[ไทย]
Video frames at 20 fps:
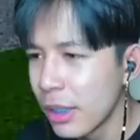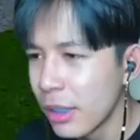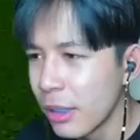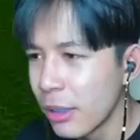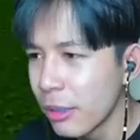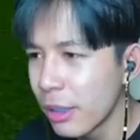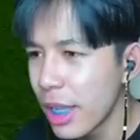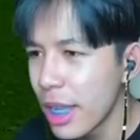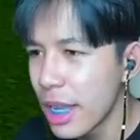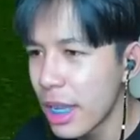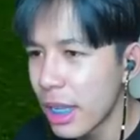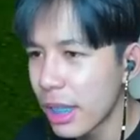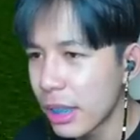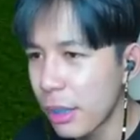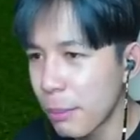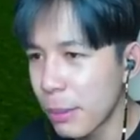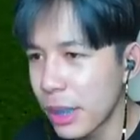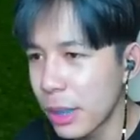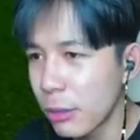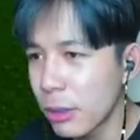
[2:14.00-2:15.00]
ดิแต่
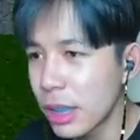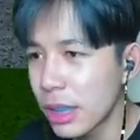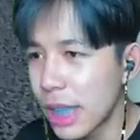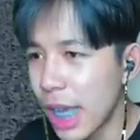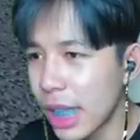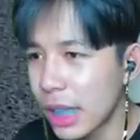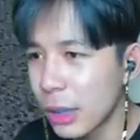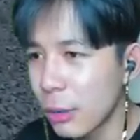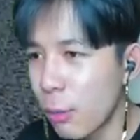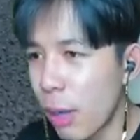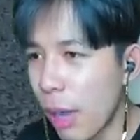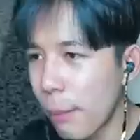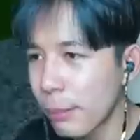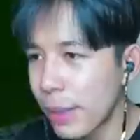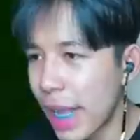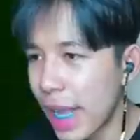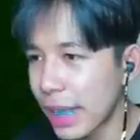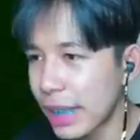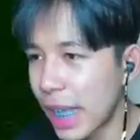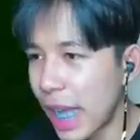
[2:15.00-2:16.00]
พี่รู้สึกได้ถึงความแหล
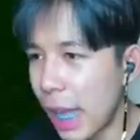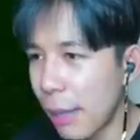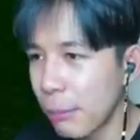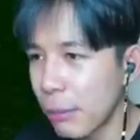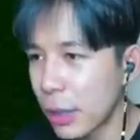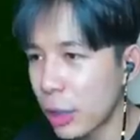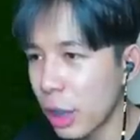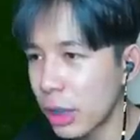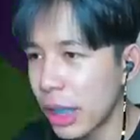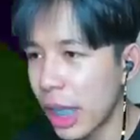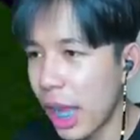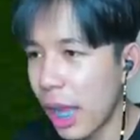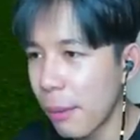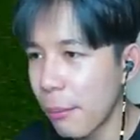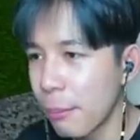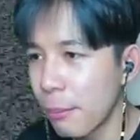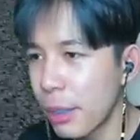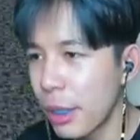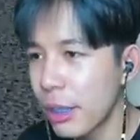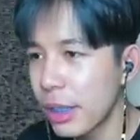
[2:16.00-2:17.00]
กนะครับ แล้วตอนเนี้ย
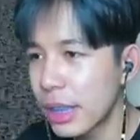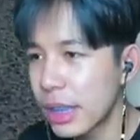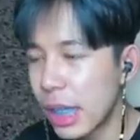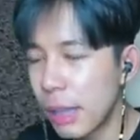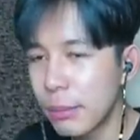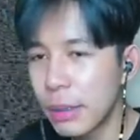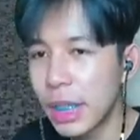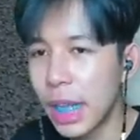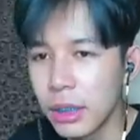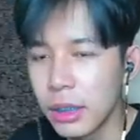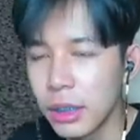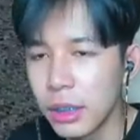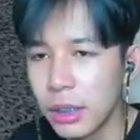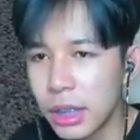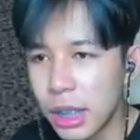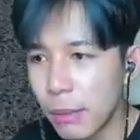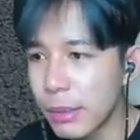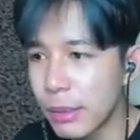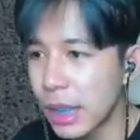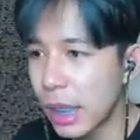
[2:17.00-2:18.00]
พี่เซิร์ฟนี่นะ
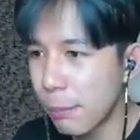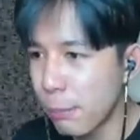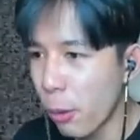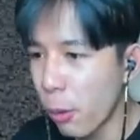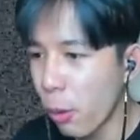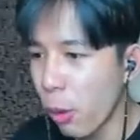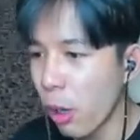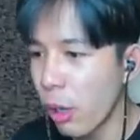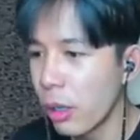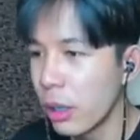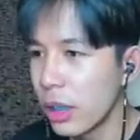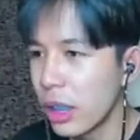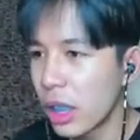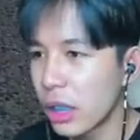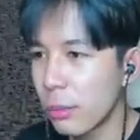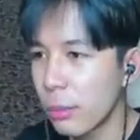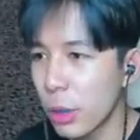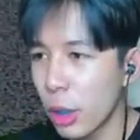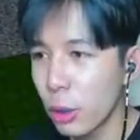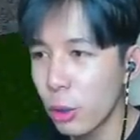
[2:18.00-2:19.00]
เซิร์ฟสิงคโปร์ เรา
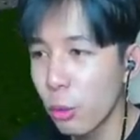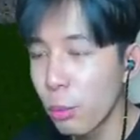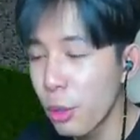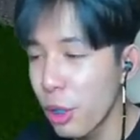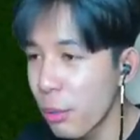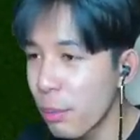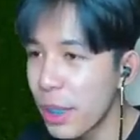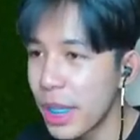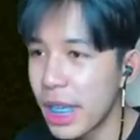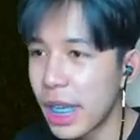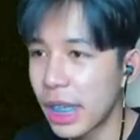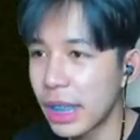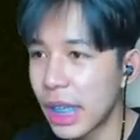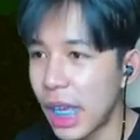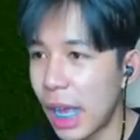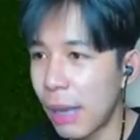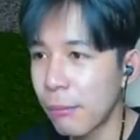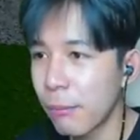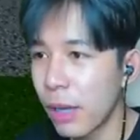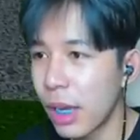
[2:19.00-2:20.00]
จะมาลองดู p พ p กันนะ
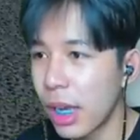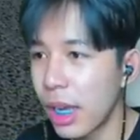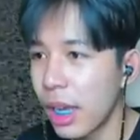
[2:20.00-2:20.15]
ครับว่า